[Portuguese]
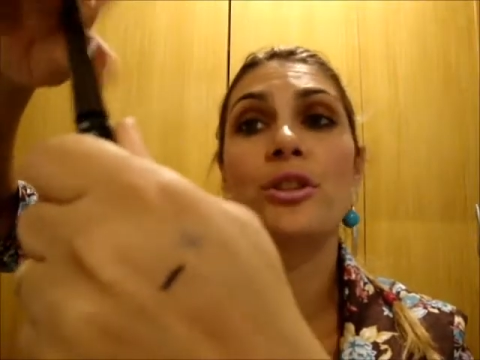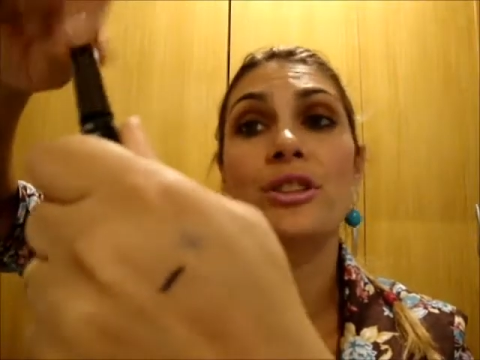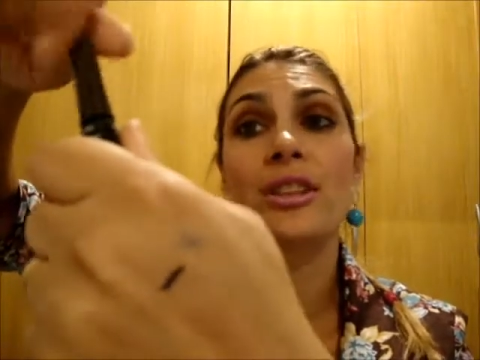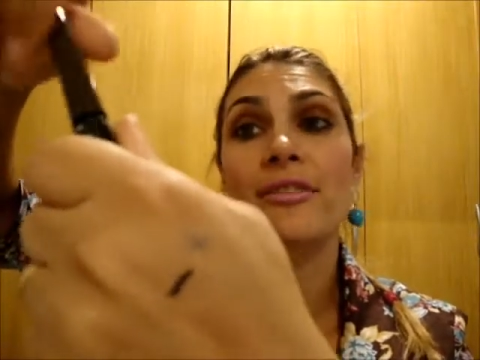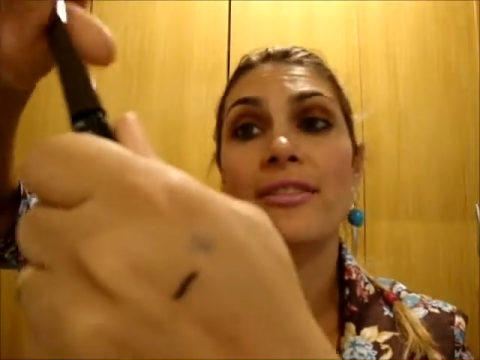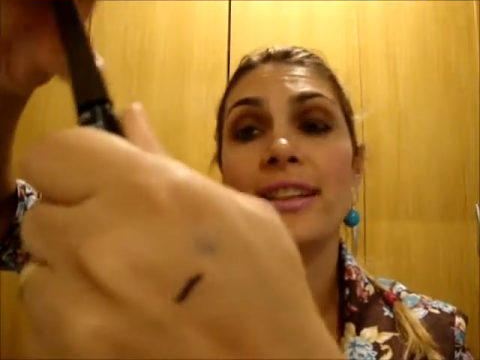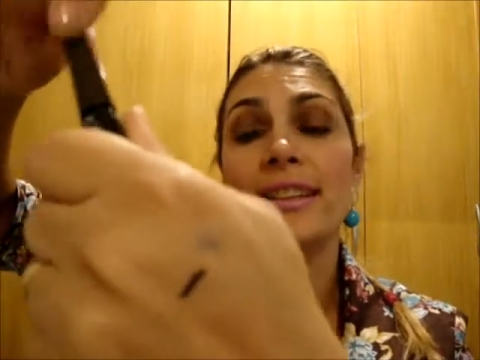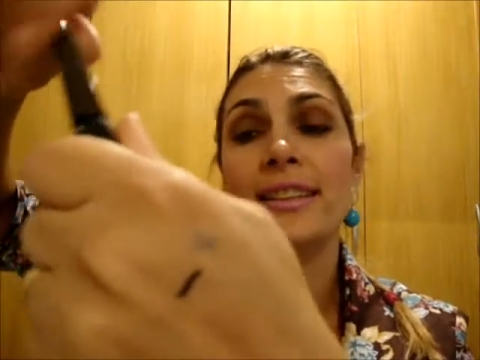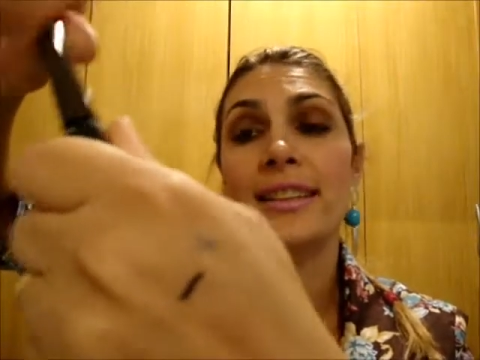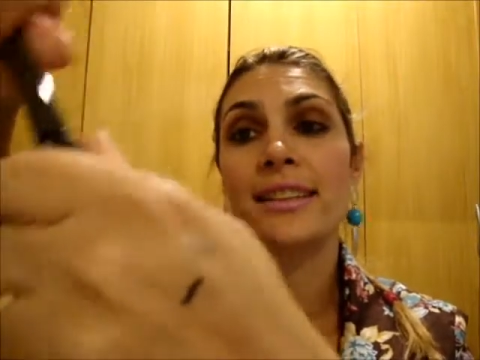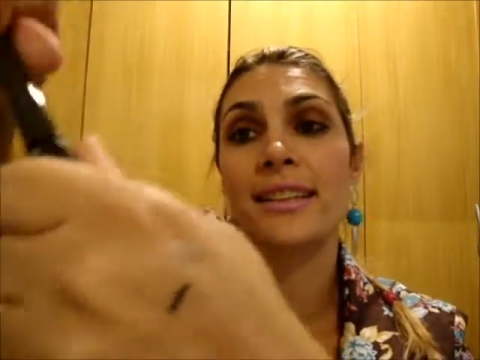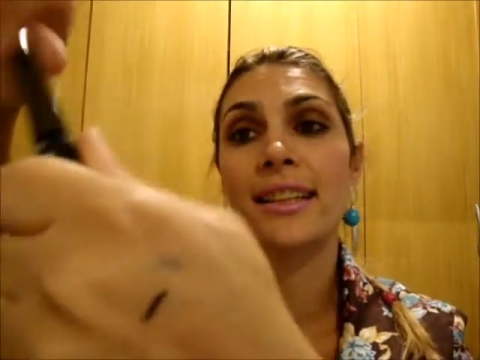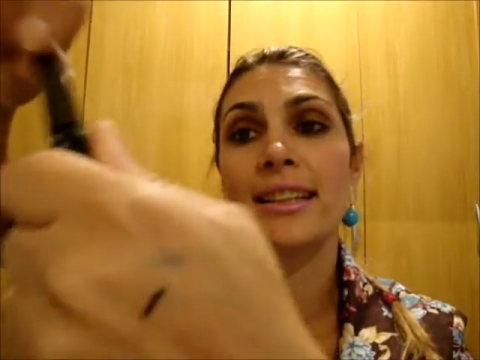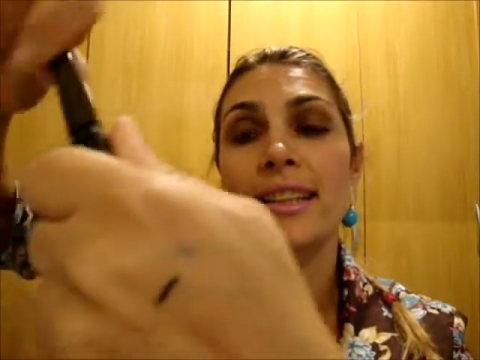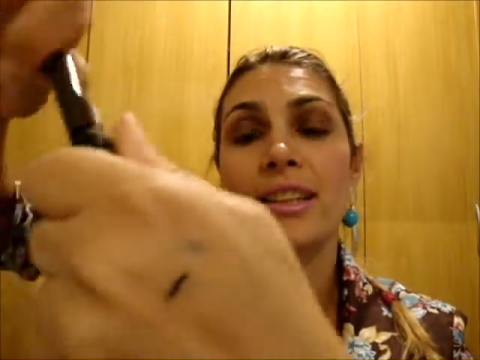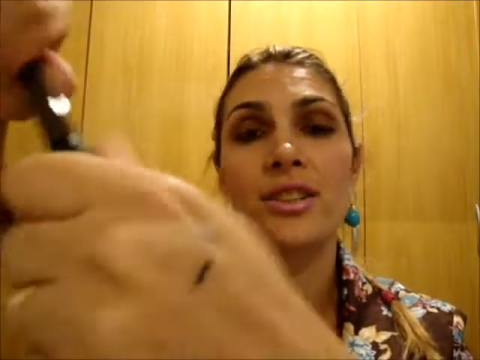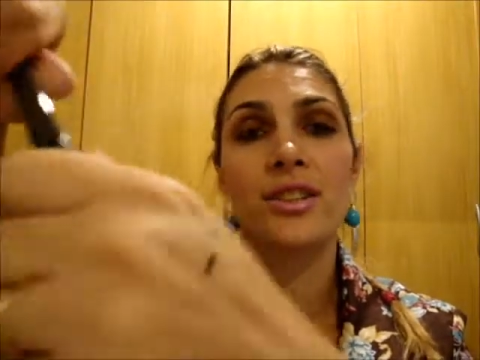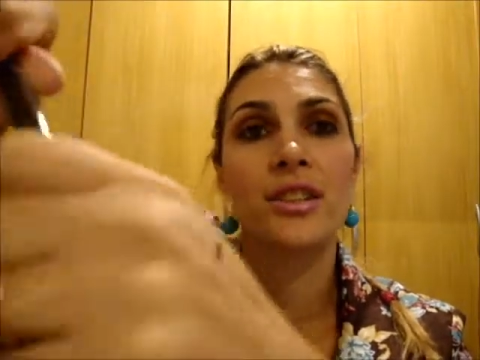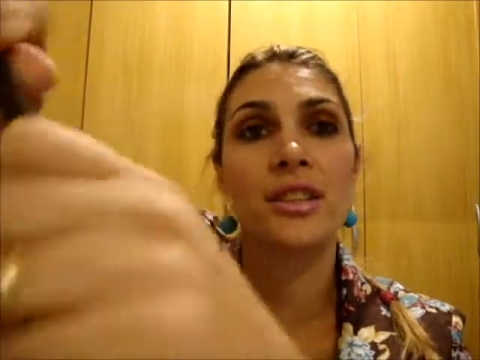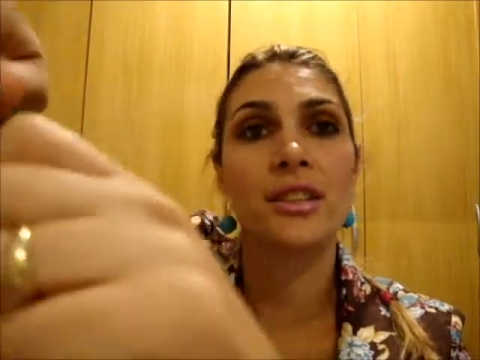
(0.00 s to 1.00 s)
já faz
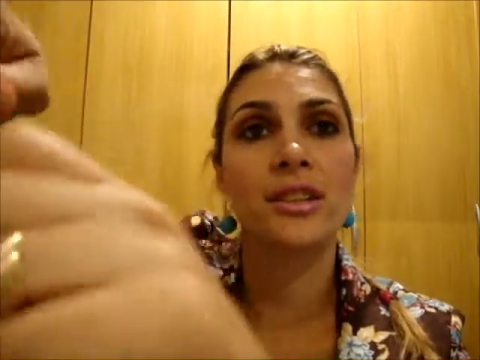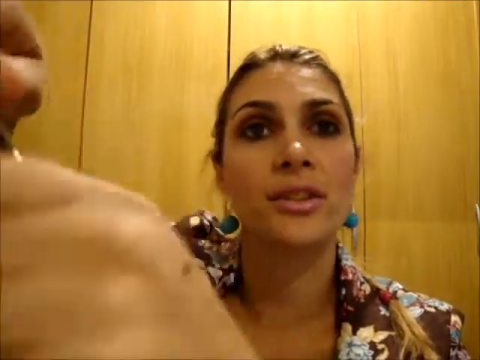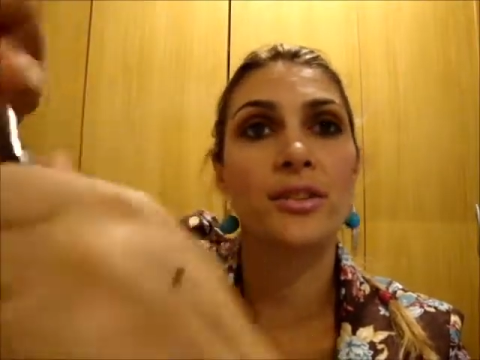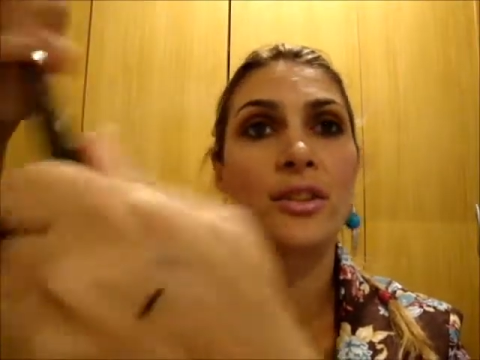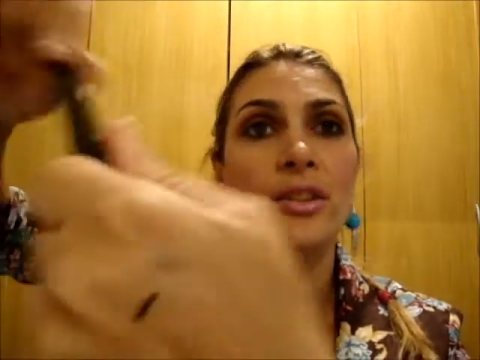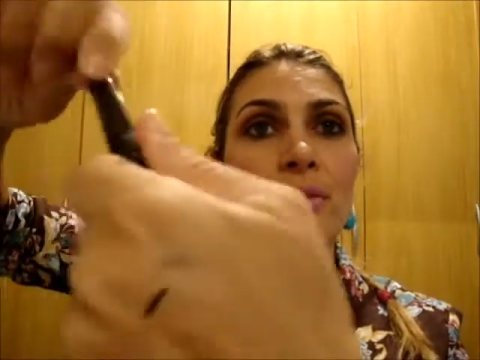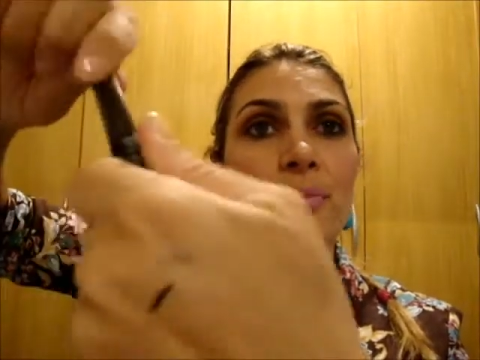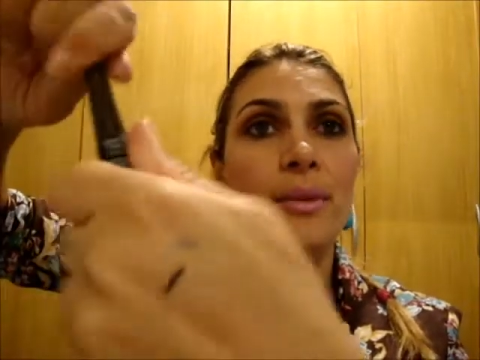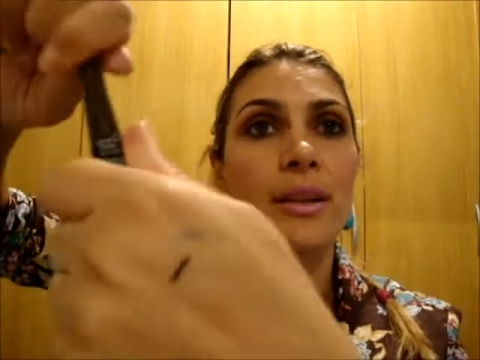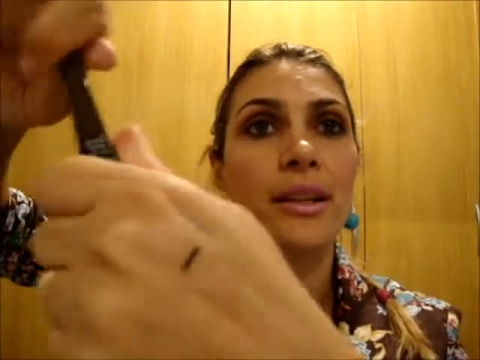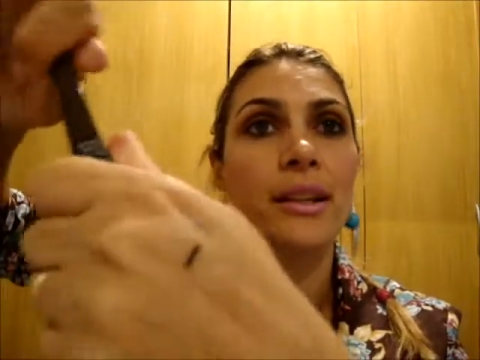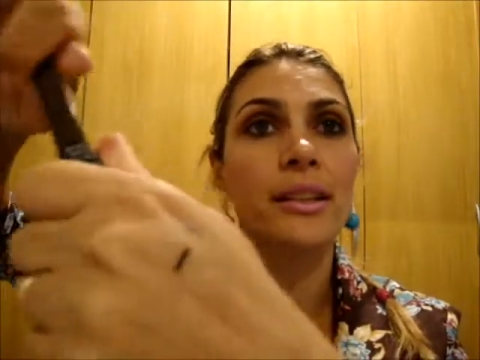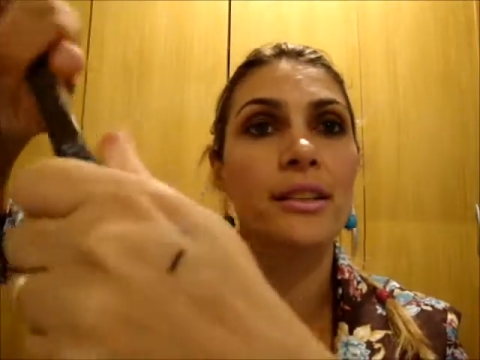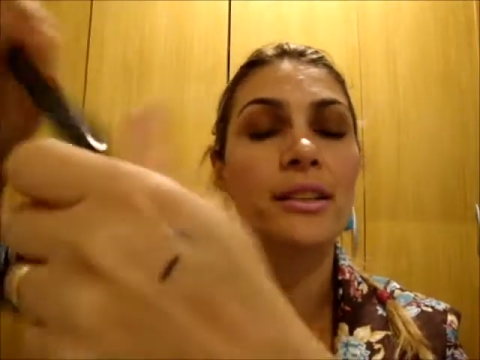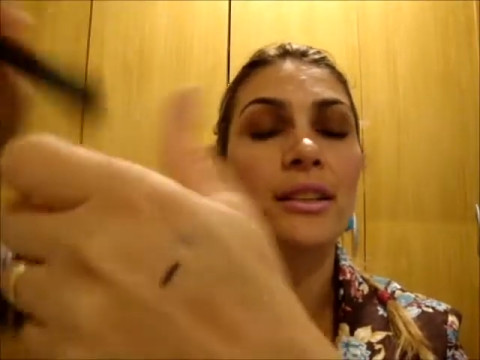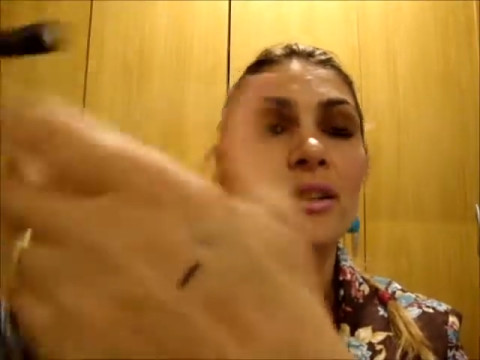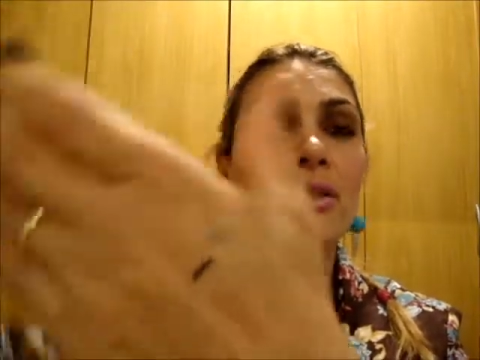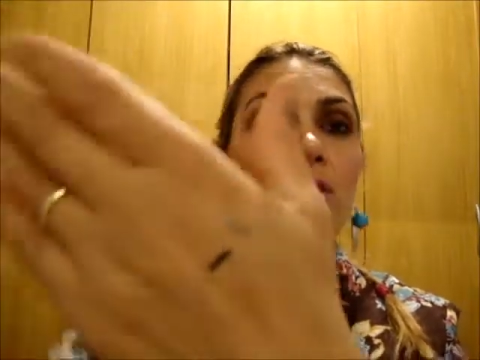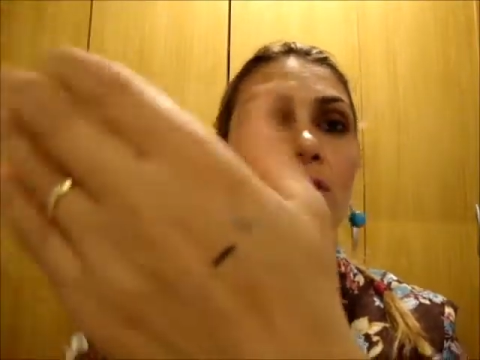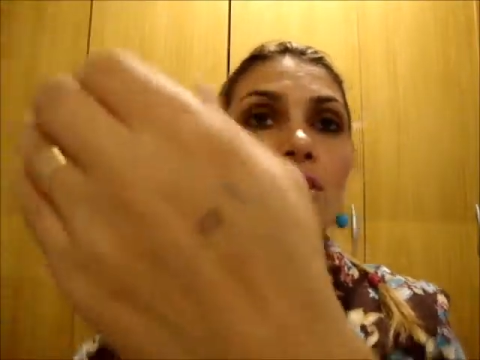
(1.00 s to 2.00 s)
60 dias que eu tô esperando
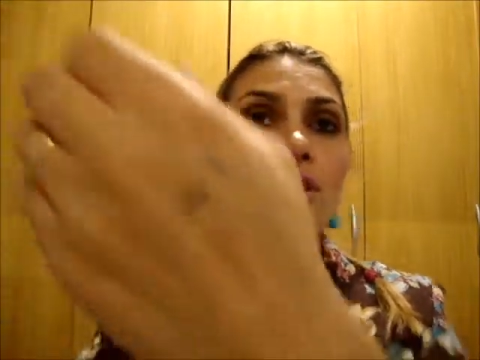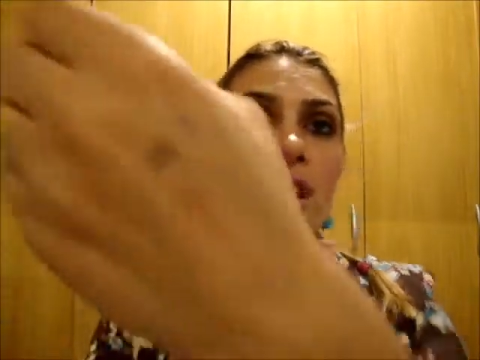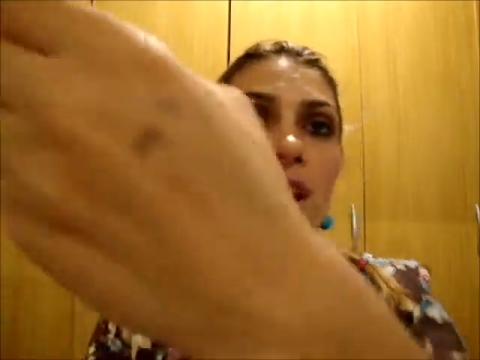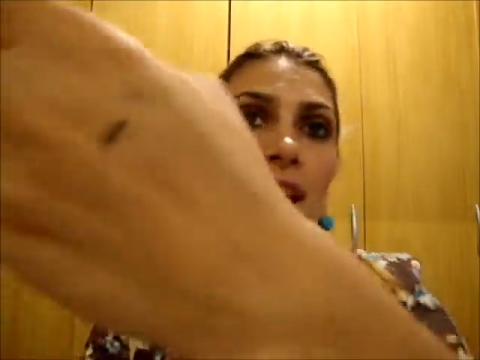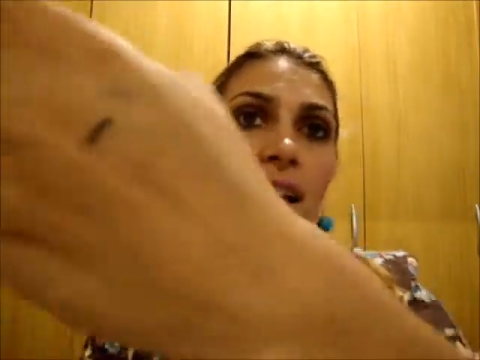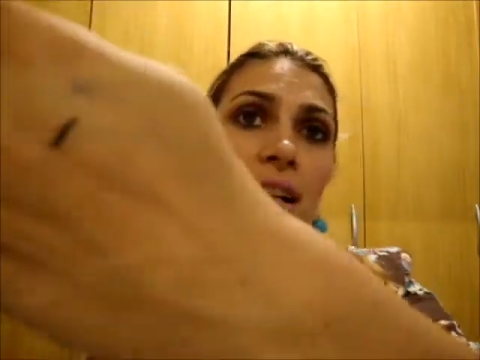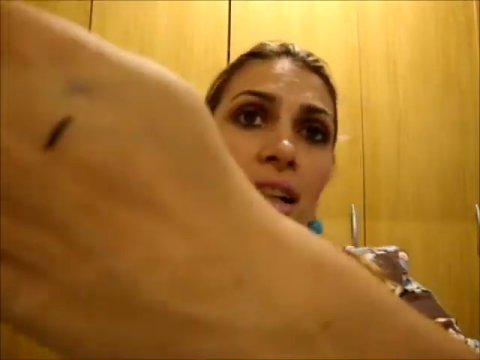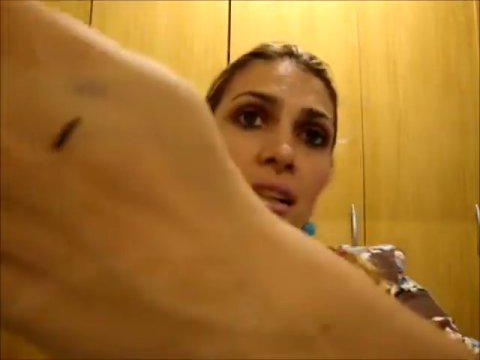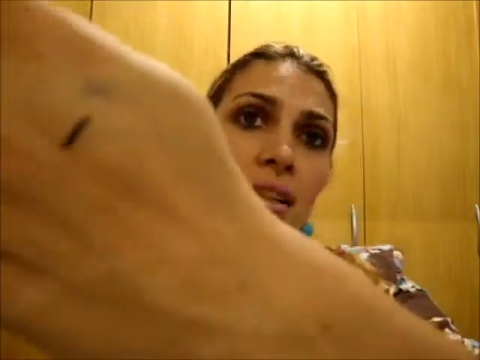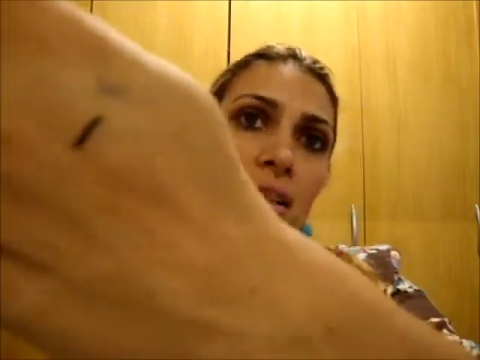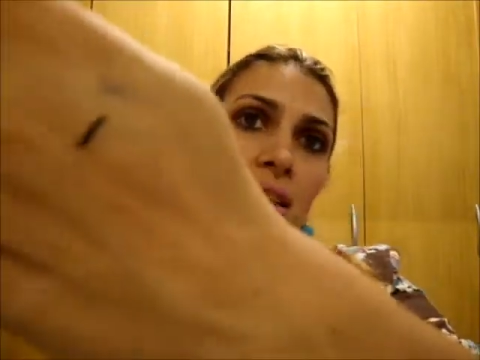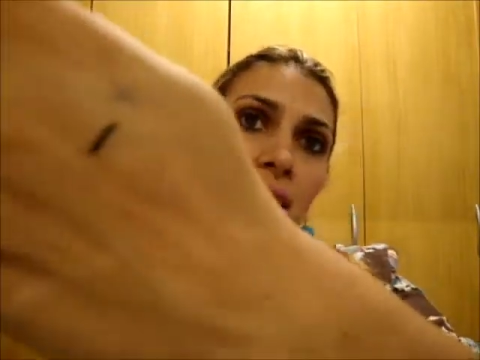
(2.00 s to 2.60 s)
e não chega.